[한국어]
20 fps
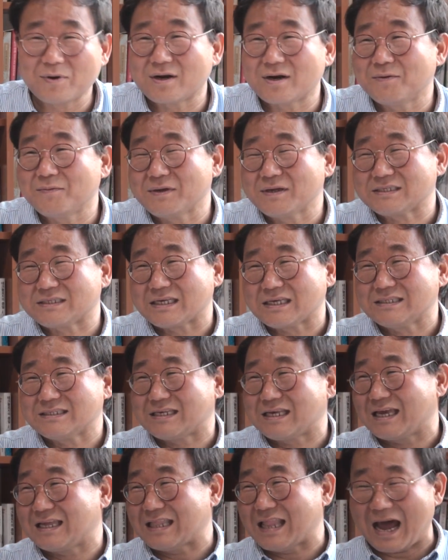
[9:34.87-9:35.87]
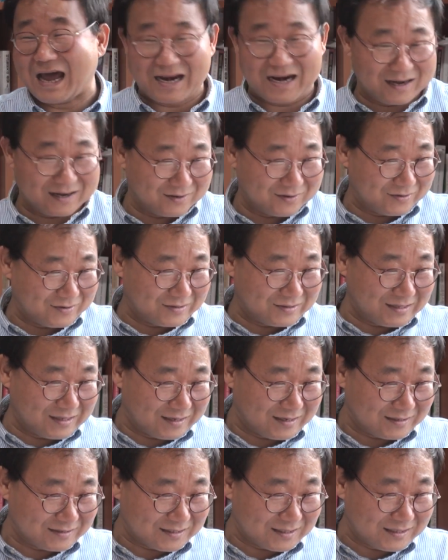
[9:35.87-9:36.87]
뭐 이러면서 이제
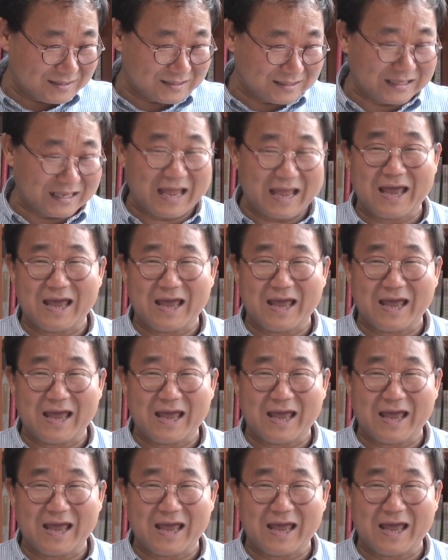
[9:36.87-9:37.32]
나락으로 떨어질